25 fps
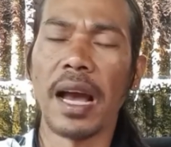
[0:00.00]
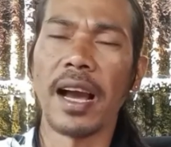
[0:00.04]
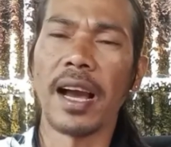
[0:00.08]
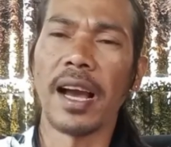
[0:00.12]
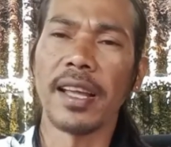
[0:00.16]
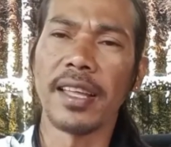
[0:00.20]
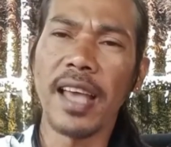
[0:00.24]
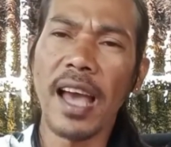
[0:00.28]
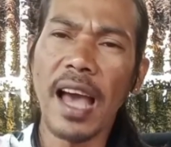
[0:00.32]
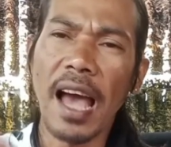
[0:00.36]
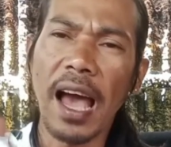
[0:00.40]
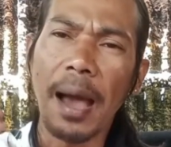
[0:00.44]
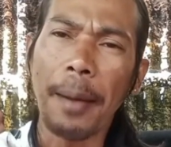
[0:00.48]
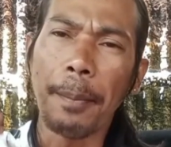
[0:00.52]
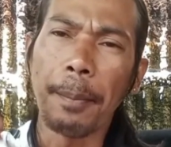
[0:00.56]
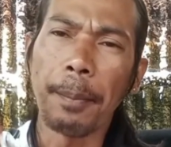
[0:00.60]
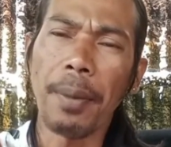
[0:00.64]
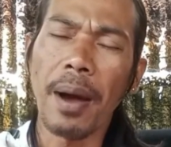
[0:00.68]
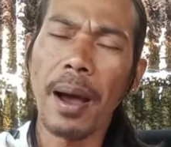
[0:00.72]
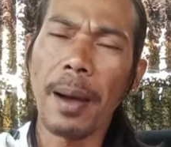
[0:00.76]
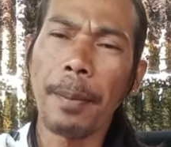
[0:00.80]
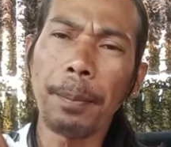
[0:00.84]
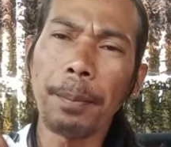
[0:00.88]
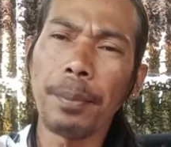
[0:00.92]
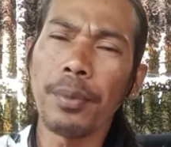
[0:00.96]
Makanya
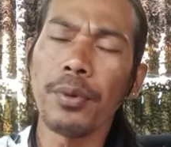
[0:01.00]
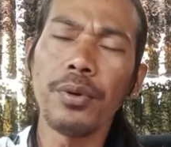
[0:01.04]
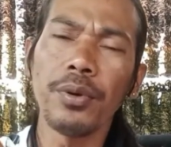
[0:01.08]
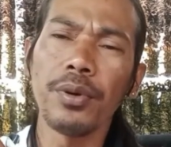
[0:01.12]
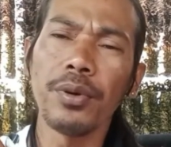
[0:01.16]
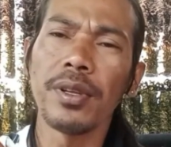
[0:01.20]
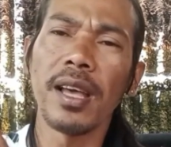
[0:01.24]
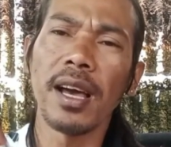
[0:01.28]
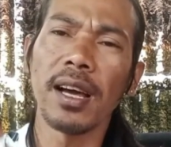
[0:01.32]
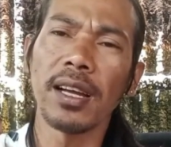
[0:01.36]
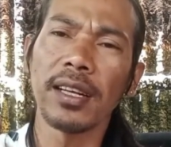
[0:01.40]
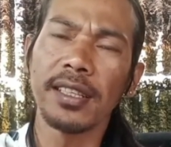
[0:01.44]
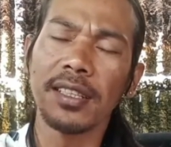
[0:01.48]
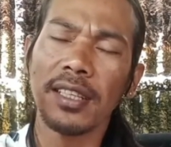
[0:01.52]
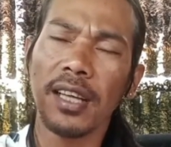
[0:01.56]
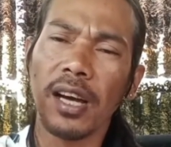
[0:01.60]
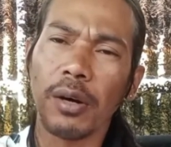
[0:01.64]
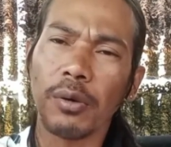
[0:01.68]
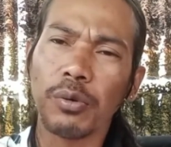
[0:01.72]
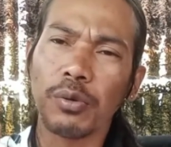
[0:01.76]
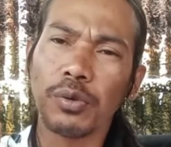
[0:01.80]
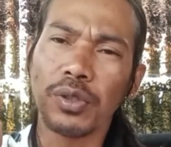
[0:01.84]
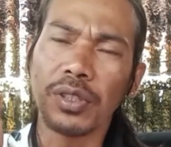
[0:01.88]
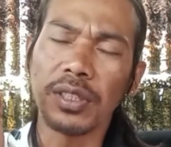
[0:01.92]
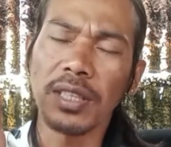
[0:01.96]
apapun yang
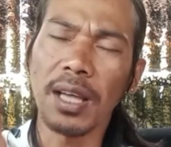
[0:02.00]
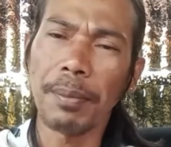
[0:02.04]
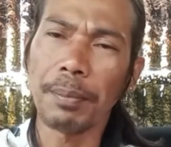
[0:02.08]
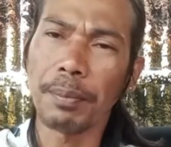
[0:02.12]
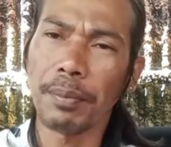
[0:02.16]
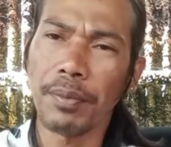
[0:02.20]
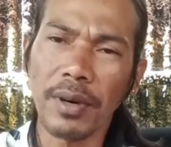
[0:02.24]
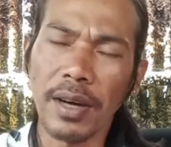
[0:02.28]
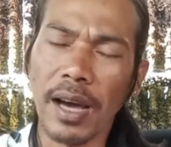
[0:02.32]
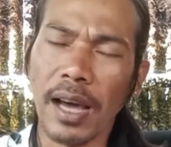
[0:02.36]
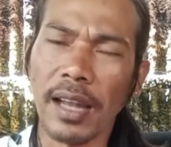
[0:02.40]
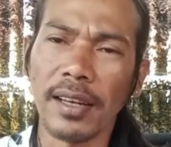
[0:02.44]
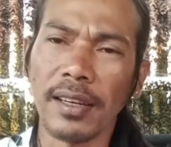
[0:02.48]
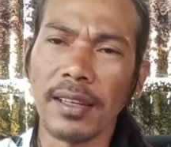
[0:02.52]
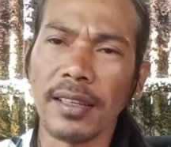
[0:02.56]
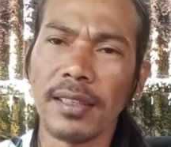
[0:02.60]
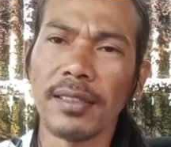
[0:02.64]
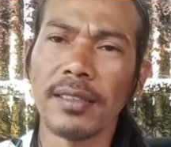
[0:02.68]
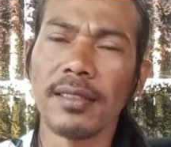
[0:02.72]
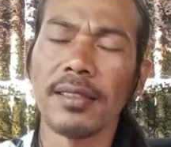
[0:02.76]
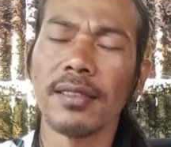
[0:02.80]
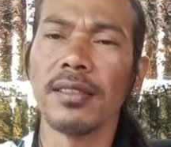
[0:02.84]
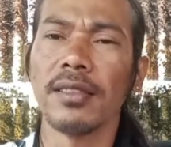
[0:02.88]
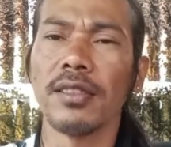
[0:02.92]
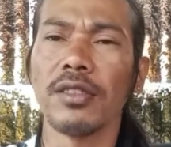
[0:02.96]
dia ucapkan
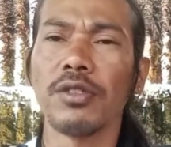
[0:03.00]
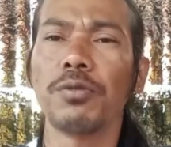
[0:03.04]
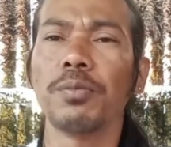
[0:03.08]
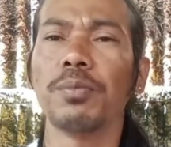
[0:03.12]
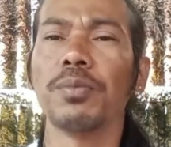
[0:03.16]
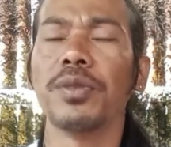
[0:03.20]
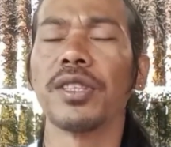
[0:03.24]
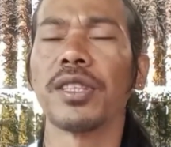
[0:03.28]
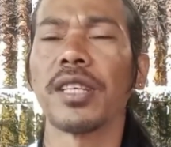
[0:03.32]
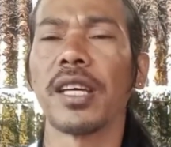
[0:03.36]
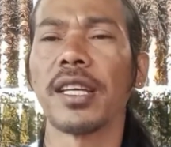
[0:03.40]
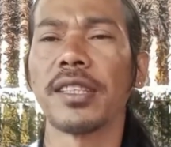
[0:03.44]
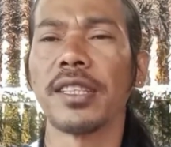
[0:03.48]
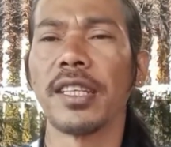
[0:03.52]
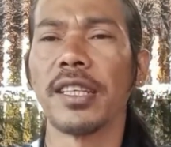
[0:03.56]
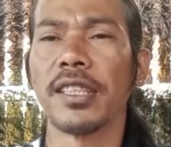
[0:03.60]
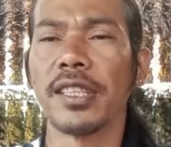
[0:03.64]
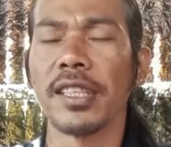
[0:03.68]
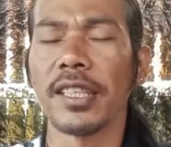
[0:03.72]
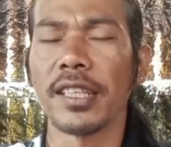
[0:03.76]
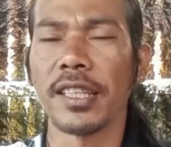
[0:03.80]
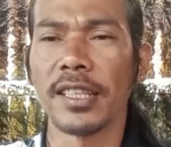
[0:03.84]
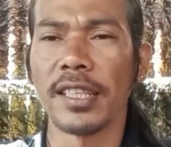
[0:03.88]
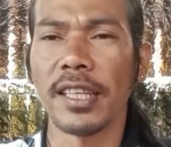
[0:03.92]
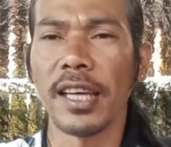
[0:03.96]
itu bisa
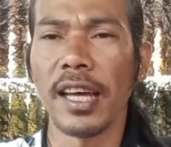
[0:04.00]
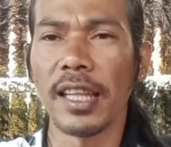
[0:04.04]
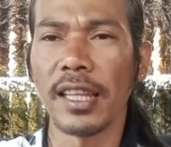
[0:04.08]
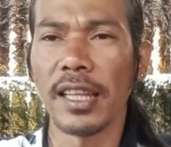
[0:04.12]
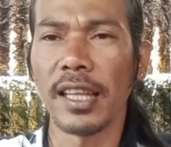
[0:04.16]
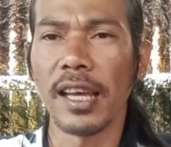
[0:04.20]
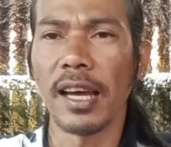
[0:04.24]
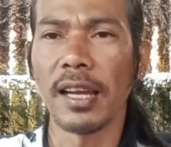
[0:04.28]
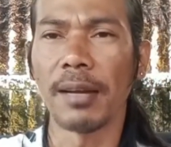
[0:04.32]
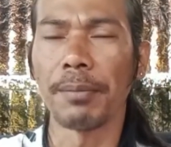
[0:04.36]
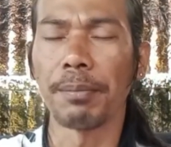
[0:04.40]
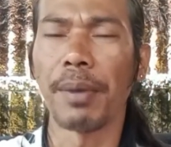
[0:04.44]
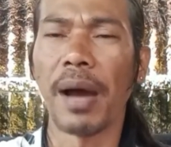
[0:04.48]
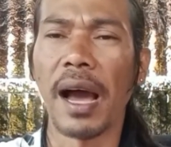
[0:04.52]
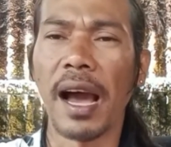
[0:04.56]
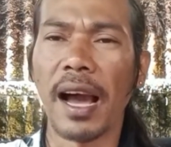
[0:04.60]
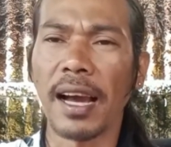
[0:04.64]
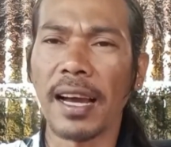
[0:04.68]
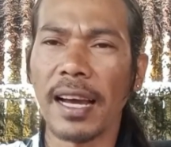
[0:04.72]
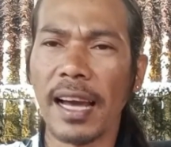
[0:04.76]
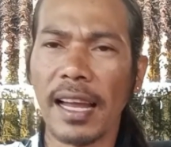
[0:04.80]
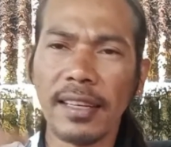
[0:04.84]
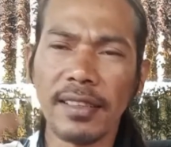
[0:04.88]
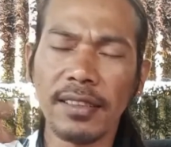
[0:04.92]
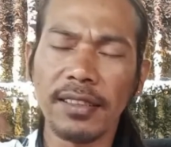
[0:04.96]
jadi kenyataan.
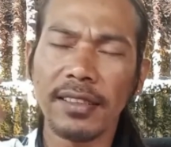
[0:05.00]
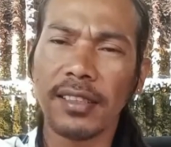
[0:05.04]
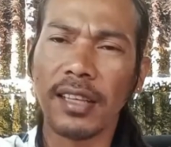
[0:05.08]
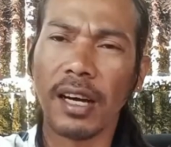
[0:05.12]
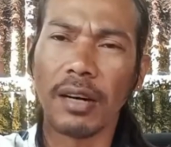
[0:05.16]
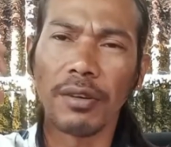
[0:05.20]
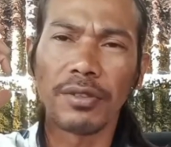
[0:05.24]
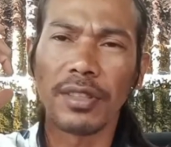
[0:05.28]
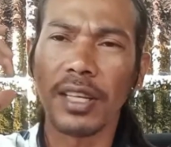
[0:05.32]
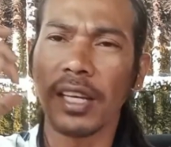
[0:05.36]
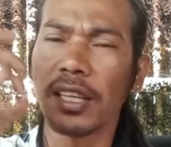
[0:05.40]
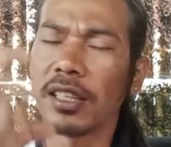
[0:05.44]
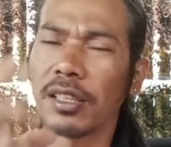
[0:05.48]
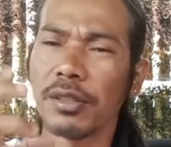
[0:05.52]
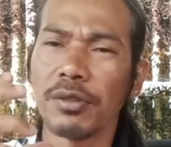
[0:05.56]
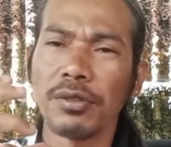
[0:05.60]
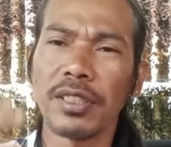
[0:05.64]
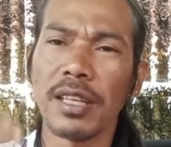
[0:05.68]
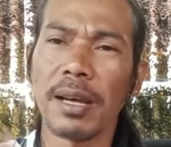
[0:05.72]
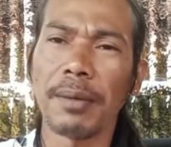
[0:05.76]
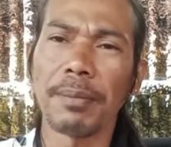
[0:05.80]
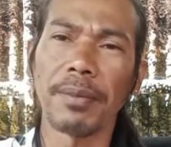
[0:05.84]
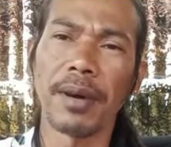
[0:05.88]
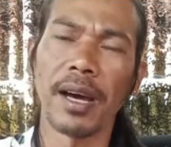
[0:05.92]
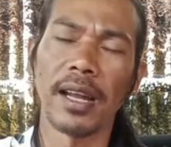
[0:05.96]
Bahkan tidak usah
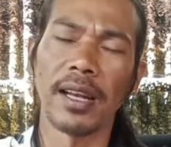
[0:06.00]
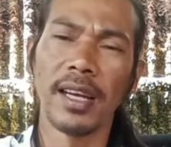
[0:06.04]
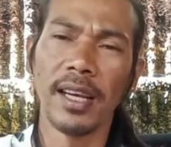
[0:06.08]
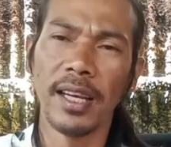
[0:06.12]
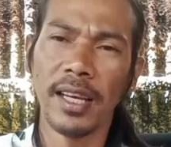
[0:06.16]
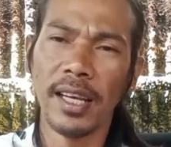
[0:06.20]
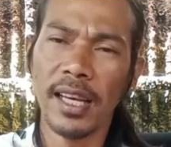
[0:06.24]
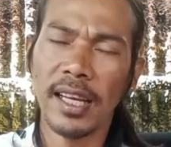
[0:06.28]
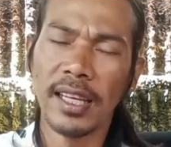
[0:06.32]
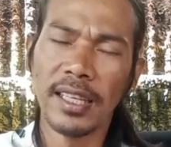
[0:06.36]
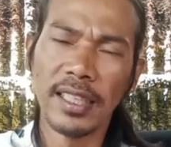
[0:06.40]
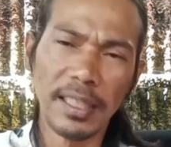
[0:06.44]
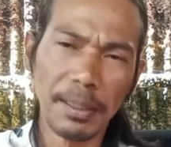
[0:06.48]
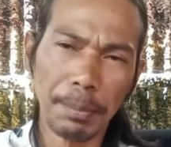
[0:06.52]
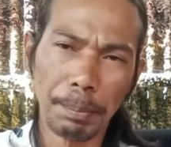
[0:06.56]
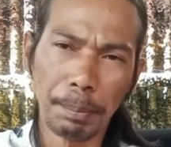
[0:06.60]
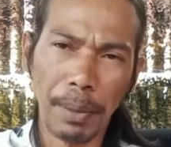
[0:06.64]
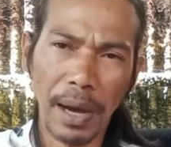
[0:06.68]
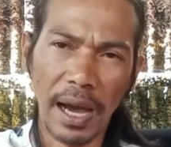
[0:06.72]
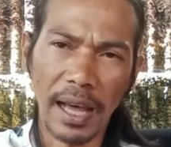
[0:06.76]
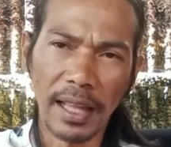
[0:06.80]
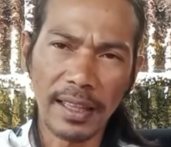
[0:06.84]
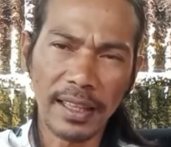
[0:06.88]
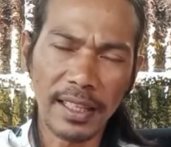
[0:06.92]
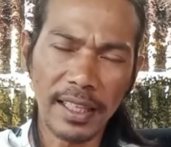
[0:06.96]
diucapkan, di
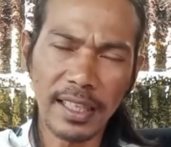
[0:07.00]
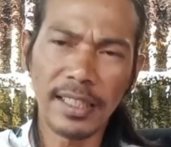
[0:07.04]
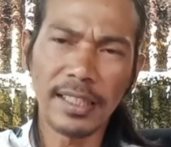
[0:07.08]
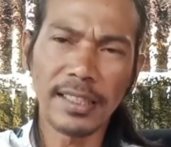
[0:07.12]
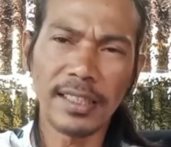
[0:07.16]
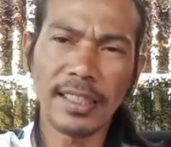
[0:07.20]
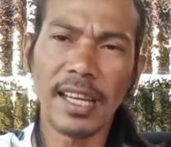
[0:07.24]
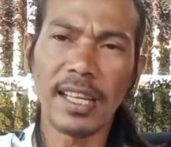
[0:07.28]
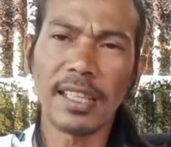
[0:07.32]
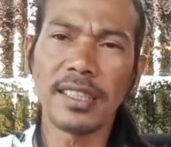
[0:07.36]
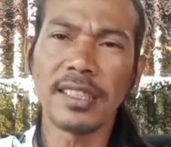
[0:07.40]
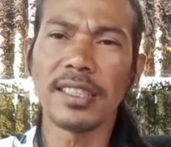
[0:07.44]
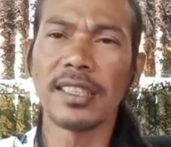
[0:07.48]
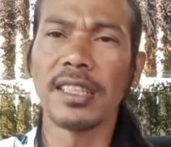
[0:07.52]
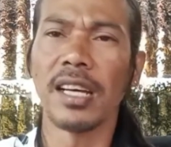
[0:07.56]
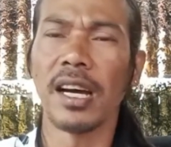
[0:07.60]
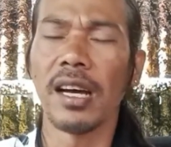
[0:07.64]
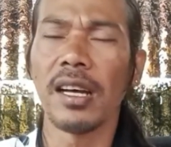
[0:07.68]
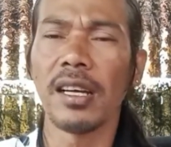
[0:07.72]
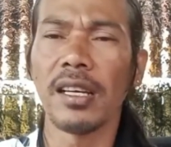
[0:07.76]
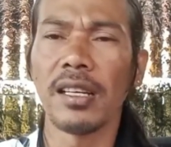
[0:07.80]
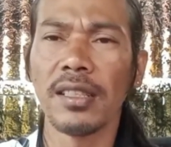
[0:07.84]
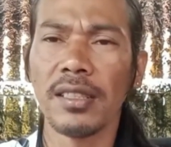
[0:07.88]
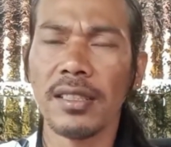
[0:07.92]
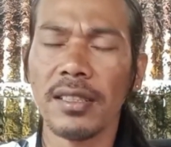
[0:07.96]
batin
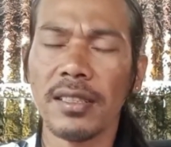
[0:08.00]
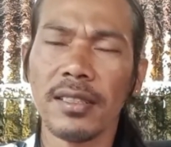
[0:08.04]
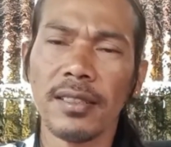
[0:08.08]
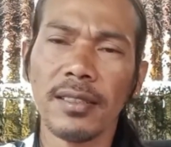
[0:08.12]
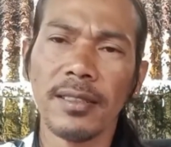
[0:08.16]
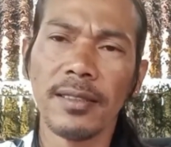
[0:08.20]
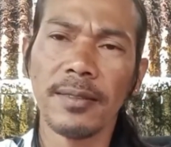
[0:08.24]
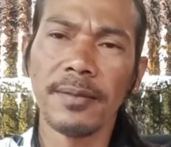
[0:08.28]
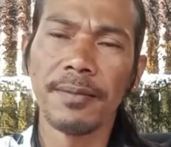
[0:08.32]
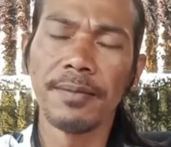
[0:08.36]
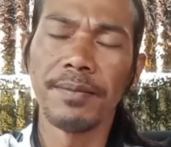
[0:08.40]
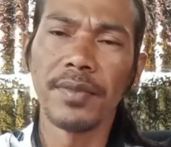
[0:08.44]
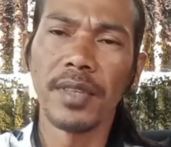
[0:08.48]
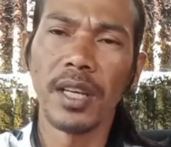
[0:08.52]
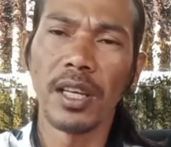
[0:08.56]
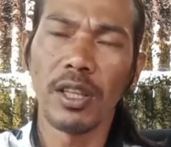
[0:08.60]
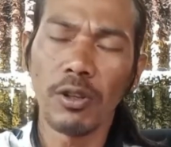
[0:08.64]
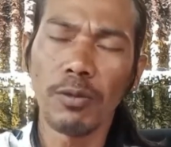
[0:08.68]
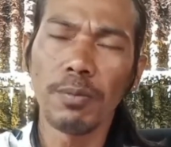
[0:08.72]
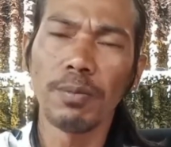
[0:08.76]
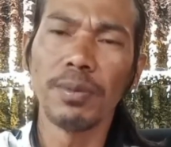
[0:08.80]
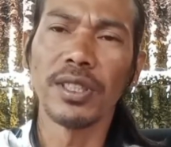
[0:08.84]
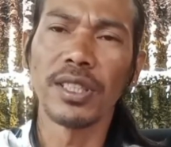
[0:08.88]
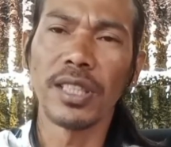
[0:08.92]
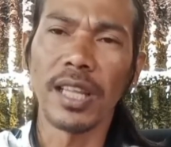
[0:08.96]
saja
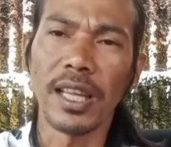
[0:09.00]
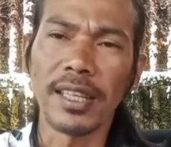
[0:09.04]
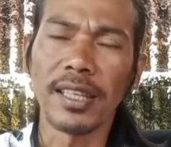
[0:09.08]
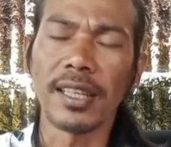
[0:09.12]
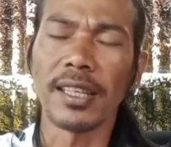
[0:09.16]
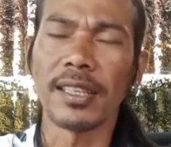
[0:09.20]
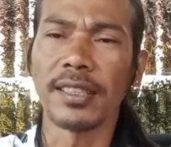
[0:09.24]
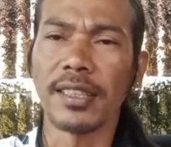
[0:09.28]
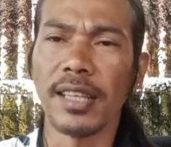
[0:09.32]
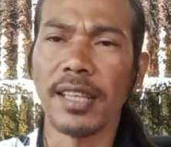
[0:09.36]
itu bisa